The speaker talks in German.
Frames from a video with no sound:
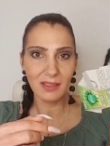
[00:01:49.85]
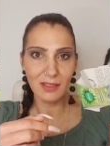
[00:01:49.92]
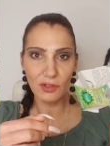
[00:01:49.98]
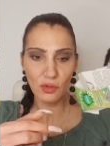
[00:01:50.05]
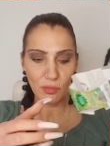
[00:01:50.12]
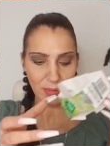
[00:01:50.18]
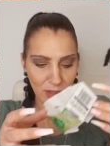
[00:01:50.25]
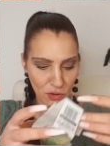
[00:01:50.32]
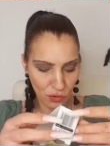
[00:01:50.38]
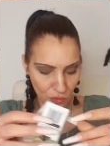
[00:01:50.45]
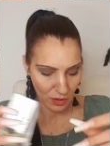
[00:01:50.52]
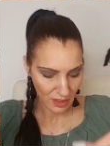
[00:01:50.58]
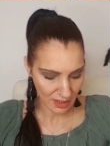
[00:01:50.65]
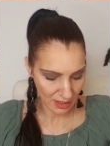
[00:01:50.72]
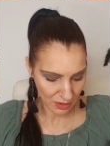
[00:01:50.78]
Ein super
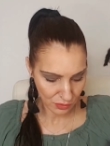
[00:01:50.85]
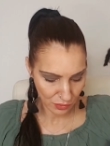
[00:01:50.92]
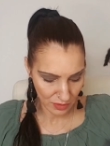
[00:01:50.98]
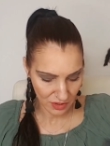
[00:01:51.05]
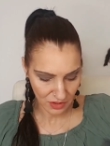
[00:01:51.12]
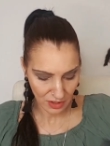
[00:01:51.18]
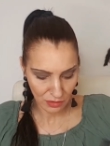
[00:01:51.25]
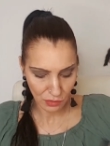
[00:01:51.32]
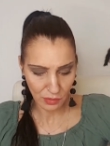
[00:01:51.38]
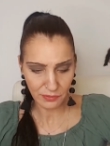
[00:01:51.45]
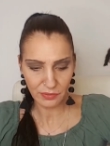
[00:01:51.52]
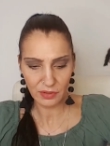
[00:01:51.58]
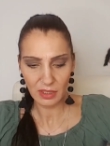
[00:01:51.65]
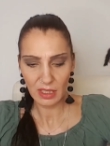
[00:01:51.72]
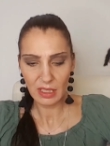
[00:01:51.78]
schöner natürlicher Duft.